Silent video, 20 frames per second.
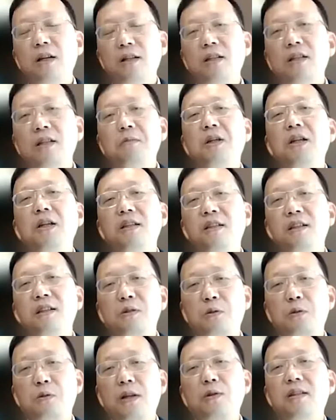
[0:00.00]
在 G D P 已经
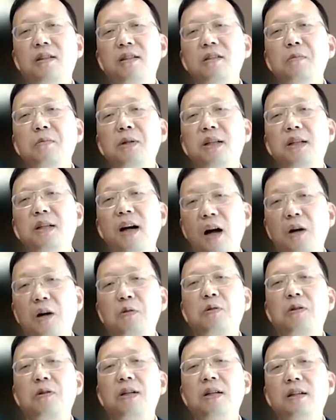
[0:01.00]
是比日本和
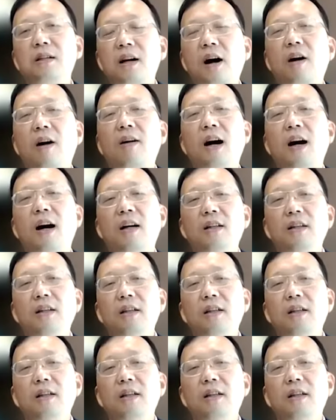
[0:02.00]
韩国更高了，